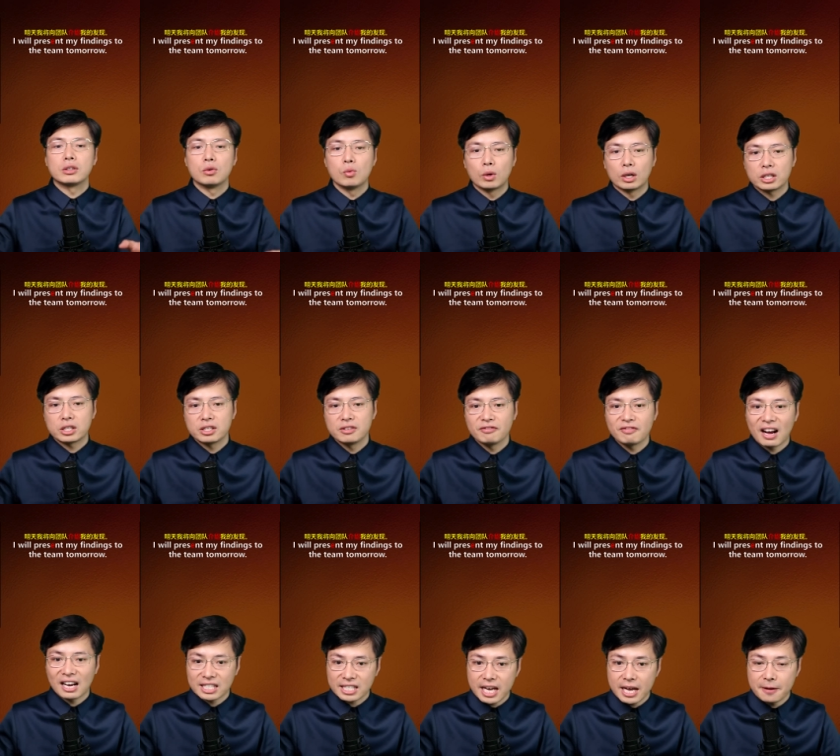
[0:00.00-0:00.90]
我的新
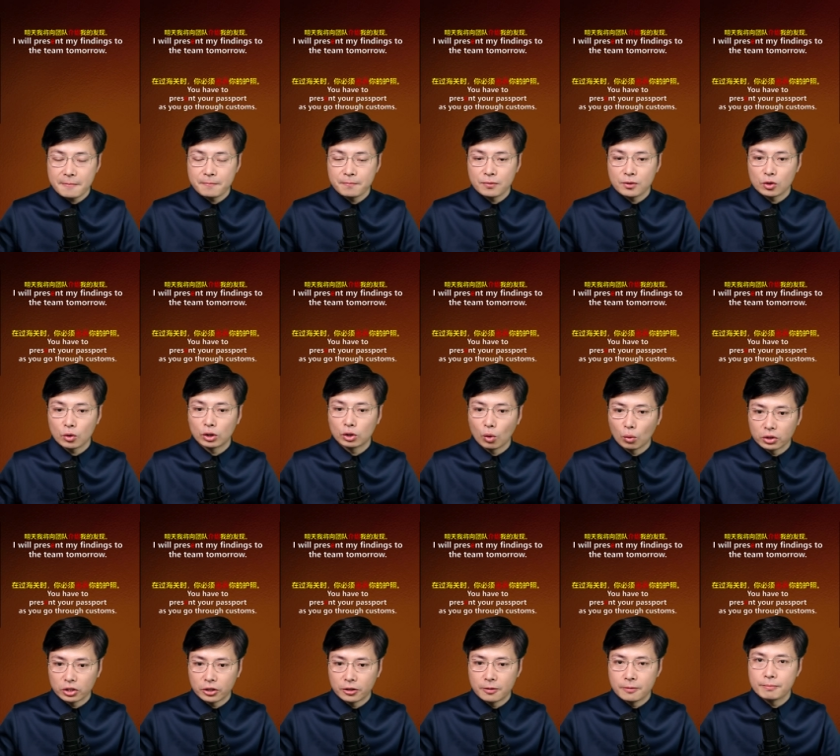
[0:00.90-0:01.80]
发现。作为动
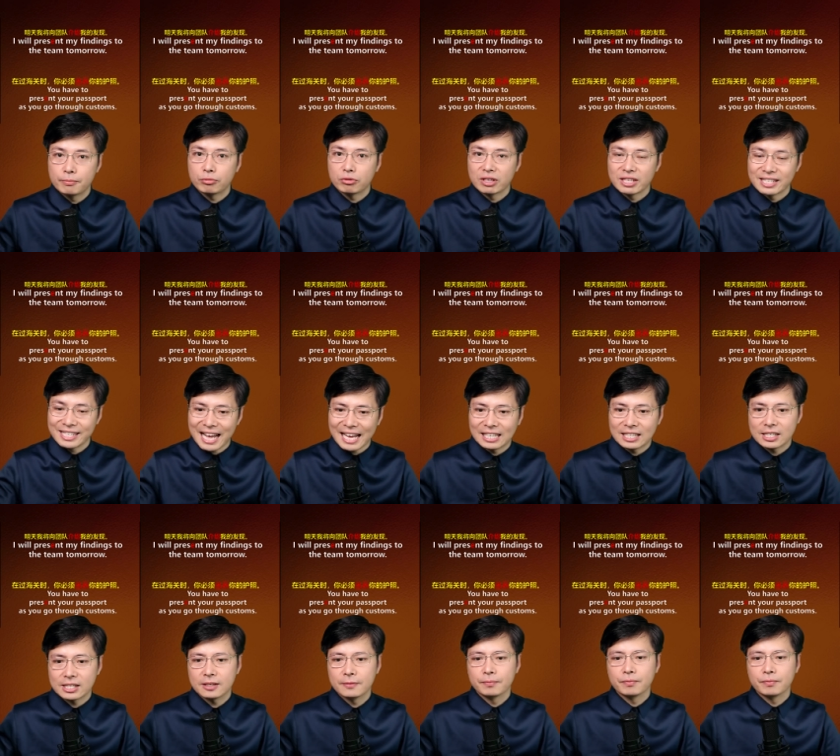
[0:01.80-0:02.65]
词 p r e s e n t